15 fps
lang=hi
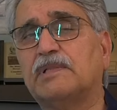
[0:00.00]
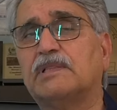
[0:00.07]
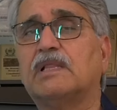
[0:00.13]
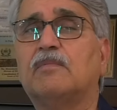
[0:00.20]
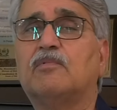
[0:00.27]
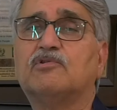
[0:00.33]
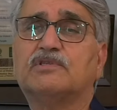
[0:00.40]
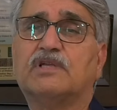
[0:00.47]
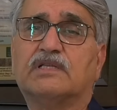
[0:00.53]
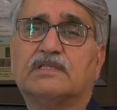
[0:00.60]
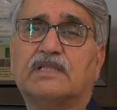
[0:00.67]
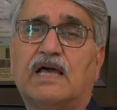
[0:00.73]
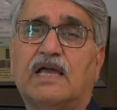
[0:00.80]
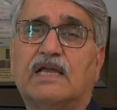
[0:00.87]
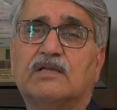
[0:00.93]
मतलब हो
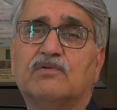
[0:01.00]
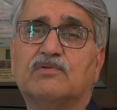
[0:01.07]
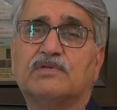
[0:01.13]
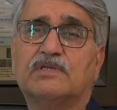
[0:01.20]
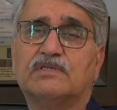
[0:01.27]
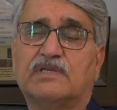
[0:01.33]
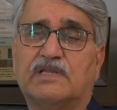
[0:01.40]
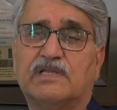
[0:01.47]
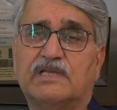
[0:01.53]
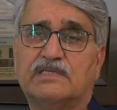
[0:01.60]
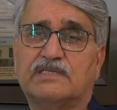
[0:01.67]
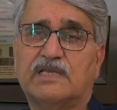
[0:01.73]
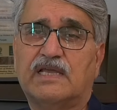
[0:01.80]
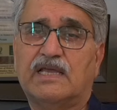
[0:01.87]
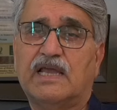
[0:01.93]
सकता है कि उसके ज़रिए
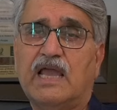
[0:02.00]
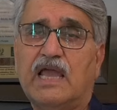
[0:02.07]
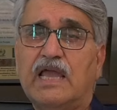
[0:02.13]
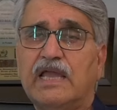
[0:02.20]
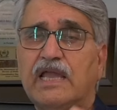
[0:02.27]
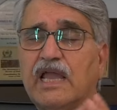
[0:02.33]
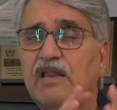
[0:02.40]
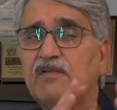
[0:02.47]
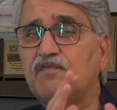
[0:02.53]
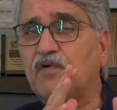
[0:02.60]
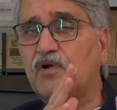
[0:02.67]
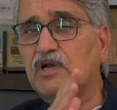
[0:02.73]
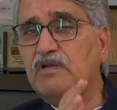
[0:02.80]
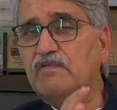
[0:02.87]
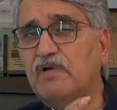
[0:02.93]
से इन
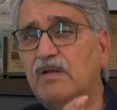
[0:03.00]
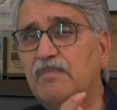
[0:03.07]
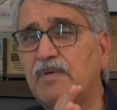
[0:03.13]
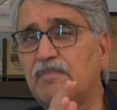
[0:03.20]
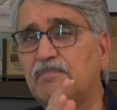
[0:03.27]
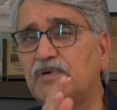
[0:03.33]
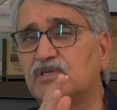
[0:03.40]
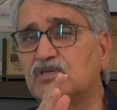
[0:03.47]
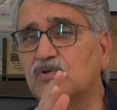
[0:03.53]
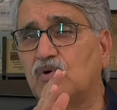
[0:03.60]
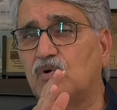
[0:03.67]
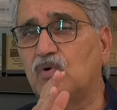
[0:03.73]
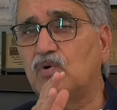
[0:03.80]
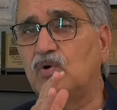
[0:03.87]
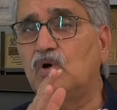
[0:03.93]
41 मेंबर्स
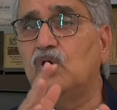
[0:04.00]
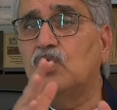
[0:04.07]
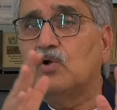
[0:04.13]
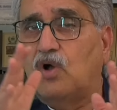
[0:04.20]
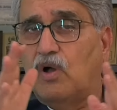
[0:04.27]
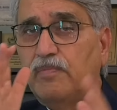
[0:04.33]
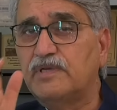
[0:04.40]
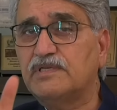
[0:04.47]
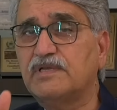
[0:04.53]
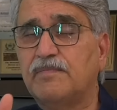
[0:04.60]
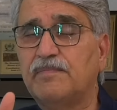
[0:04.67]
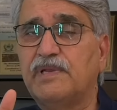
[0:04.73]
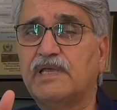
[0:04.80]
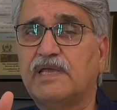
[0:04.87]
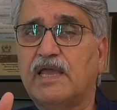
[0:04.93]
को कौमी
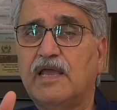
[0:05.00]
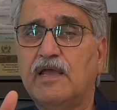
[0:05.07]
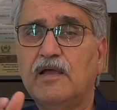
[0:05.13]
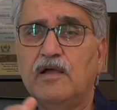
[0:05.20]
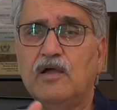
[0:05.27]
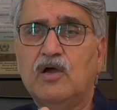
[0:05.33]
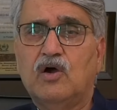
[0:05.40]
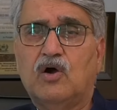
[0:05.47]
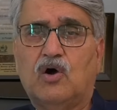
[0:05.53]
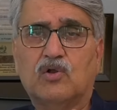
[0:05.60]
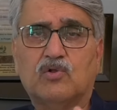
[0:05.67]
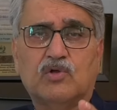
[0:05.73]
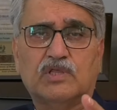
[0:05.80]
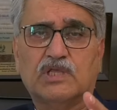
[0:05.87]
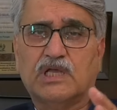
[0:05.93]
असम्बली के और
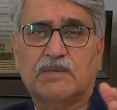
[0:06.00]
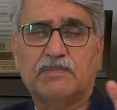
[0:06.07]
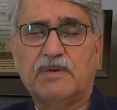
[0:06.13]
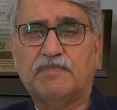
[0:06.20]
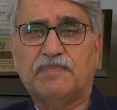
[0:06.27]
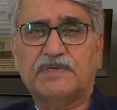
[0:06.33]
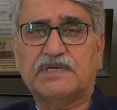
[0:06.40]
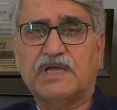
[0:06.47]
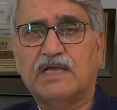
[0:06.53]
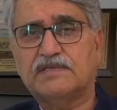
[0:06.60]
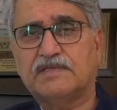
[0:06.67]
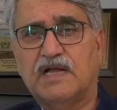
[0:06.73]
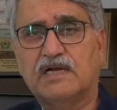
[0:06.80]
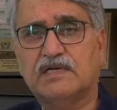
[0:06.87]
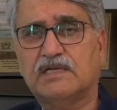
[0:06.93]
कोई तकरीबन
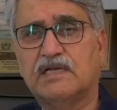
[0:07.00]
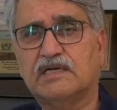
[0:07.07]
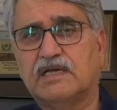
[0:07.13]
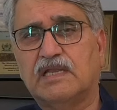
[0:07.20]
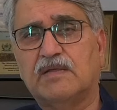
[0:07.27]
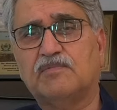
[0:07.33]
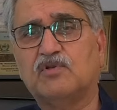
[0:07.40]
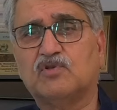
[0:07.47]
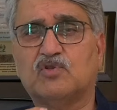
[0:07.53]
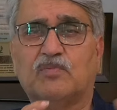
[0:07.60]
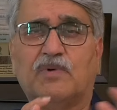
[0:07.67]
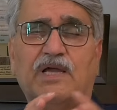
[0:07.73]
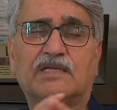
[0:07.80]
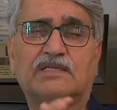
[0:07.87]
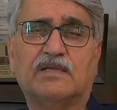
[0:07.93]
50-60 के करीब जो
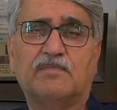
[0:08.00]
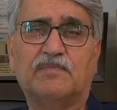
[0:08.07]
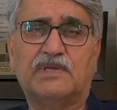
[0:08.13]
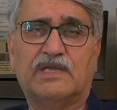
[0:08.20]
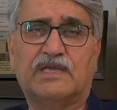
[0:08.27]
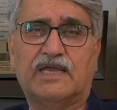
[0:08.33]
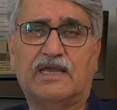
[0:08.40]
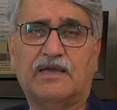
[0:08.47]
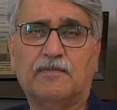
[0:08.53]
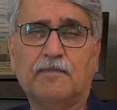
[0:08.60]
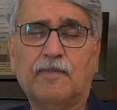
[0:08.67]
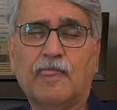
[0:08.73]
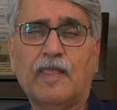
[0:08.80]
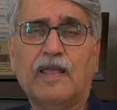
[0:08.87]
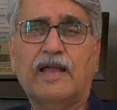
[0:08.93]
सूबाई असम्बली के
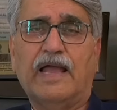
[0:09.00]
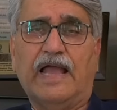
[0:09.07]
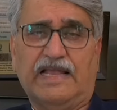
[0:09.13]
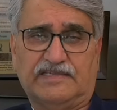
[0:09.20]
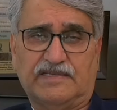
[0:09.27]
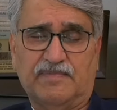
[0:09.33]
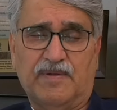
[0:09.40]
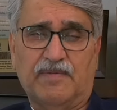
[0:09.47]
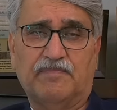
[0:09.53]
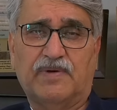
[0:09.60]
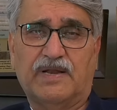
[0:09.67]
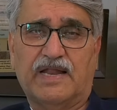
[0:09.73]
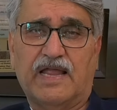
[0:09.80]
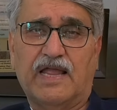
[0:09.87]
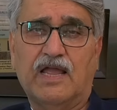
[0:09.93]
ऐसे
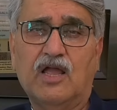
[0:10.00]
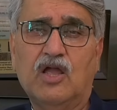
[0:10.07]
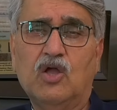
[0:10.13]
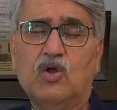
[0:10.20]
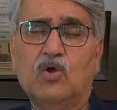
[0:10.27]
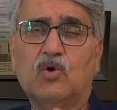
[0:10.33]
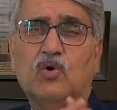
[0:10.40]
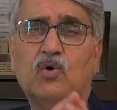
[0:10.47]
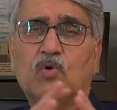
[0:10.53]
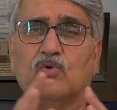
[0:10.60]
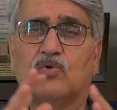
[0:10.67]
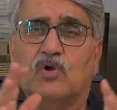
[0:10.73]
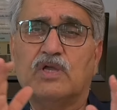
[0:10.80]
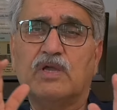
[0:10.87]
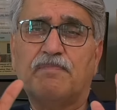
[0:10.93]
मेंबर हैं
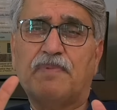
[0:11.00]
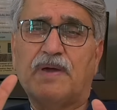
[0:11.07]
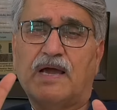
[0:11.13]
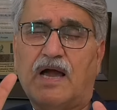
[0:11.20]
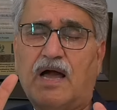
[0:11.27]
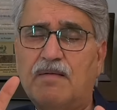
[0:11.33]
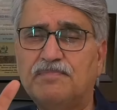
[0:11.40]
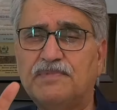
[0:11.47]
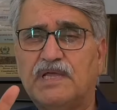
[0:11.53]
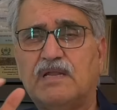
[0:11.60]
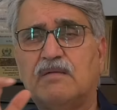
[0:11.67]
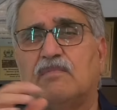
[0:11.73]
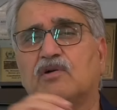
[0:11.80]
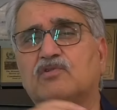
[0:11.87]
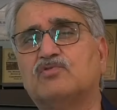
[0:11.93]
उनको ये पैगाम
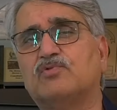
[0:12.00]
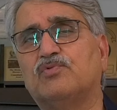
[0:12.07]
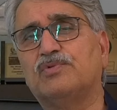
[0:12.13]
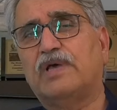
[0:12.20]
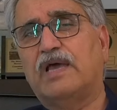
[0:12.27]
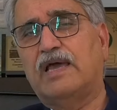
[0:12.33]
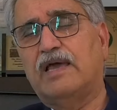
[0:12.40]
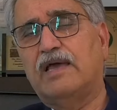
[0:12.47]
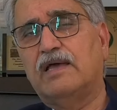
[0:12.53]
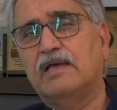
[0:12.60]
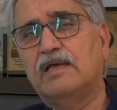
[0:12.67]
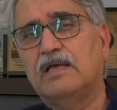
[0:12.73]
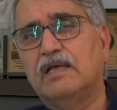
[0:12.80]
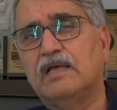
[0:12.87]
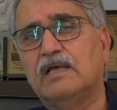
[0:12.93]
देना मकसूद है
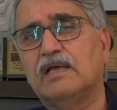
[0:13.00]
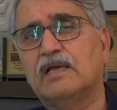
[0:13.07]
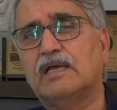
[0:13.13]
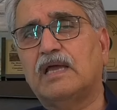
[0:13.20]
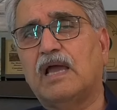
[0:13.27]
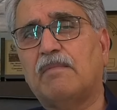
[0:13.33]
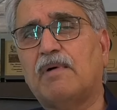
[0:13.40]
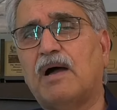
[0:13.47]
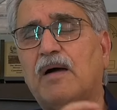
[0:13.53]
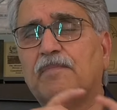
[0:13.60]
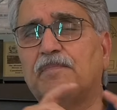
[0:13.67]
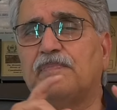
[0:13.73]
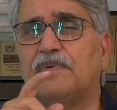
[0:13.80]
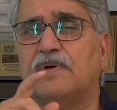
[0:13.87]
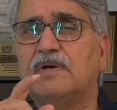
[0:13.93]
कि अब आप